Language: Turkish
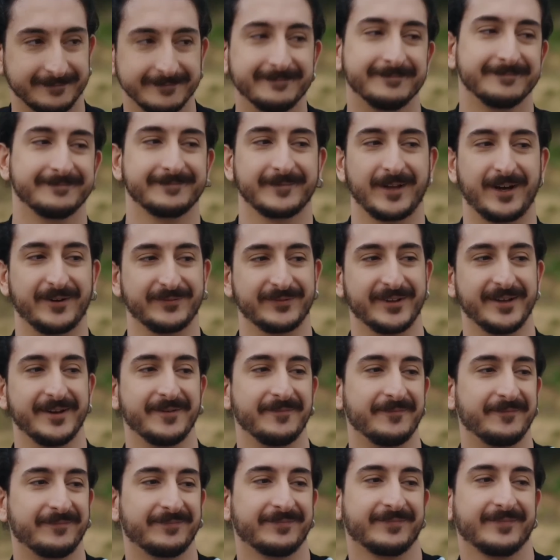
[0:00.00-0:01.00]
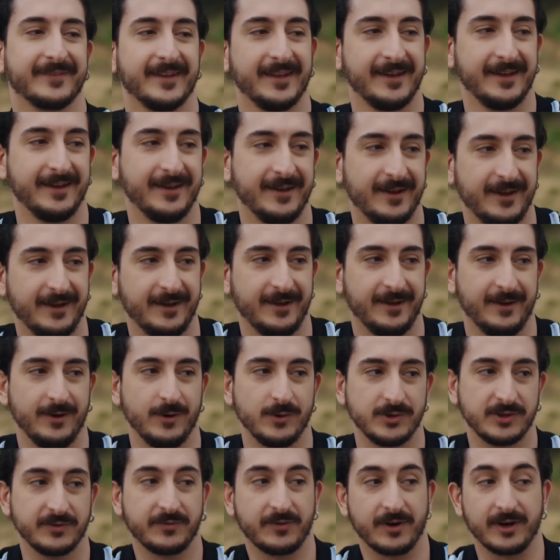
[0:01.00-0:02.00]
Hı, haftaya.
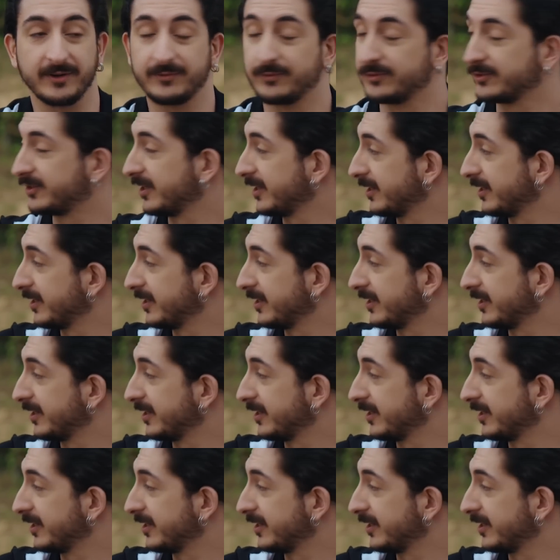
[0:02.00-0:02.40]
Önce Frankfurt'a